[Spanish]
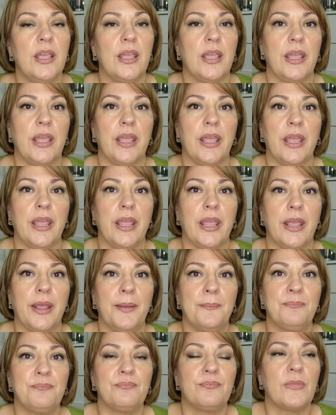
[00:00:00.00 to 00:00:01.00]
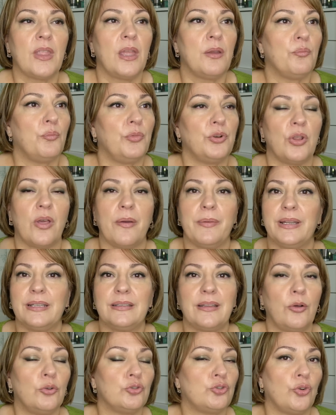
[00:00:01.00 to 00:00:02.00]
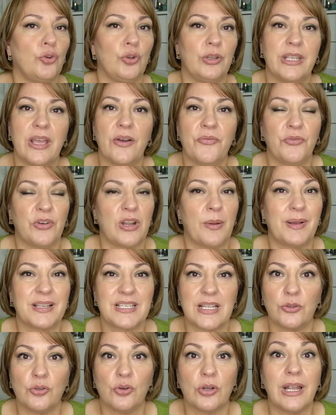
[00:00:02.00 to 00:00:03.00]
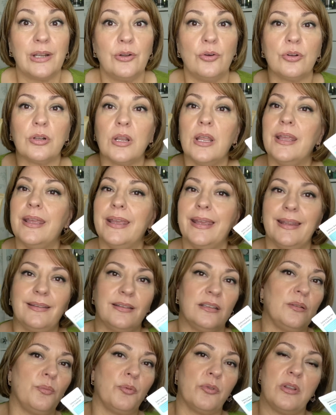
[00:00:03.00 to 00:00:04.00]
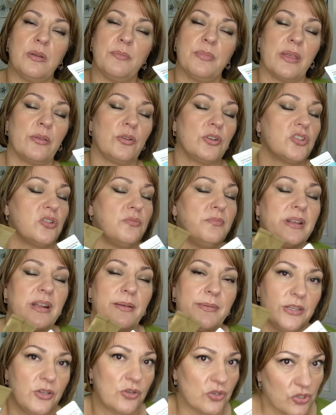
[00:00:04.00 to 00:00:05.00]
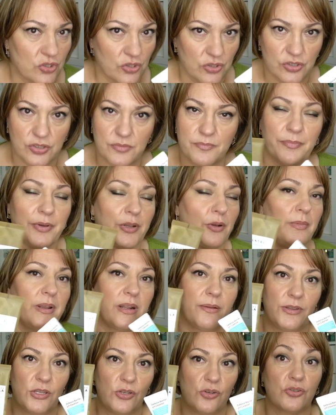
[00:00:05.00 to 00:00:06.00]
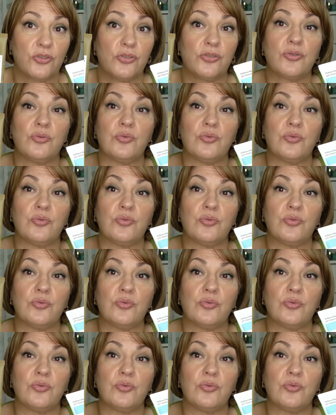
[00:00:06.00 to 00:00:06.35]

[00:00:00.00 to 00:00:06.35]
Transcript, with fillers: em, bueno, haber estado todo el día fuera pasando calor, este tipo de limpiadores son maravillosos, pero maravillosos